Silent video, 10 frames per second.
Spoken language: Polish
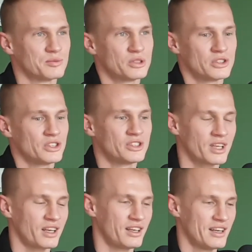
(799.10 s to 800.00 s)

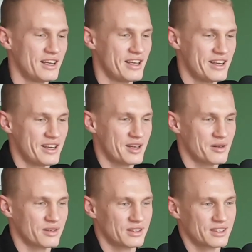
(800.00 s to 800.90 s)
przeżycie i
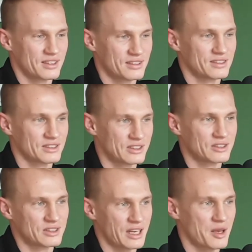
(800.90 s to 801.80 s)
e,
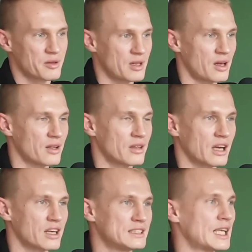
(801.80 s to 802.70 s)
takie na,
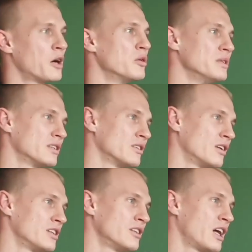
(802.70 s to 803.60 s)
nakręcało mnie to
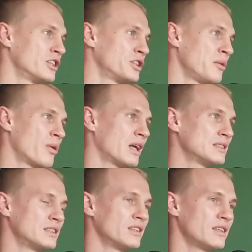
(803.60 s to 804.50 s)
do, do dalszej
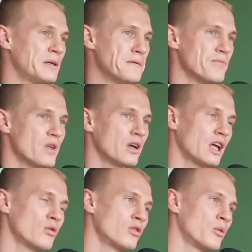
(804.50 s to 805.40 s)
pracy.
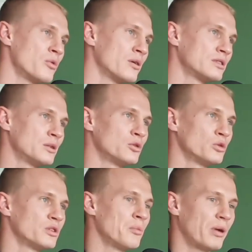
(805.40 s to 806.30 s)
Ja długo byłem z tym
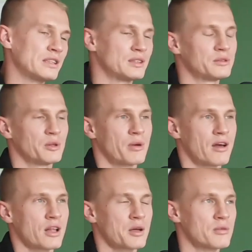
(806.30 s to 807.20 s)
żółtym pasem, co
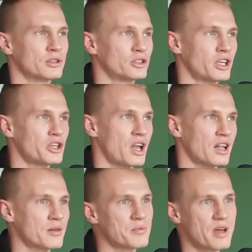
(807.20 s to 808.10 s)
prawda, chyba 6
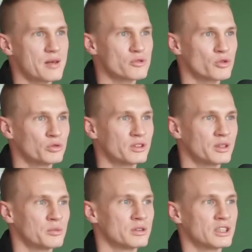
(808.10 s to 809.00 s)
lat miałem
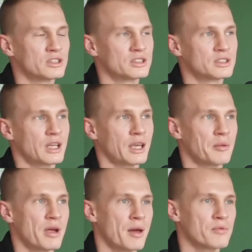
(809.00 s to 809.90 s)
żółty, bo też taki
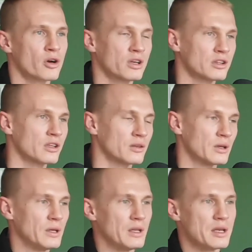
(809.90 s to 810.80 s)
miałem trochę,
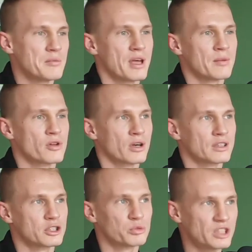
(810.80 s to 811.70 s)
miałem trochę
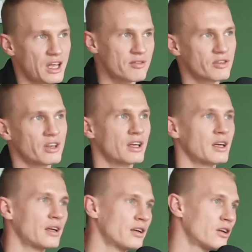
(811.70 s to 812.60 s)
też przerwy
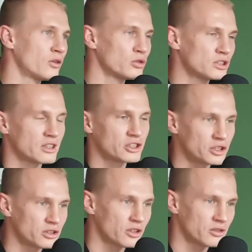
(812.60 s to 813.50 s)
różne
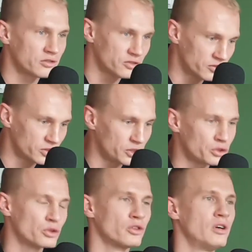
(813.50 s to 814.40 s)
życio, w życiu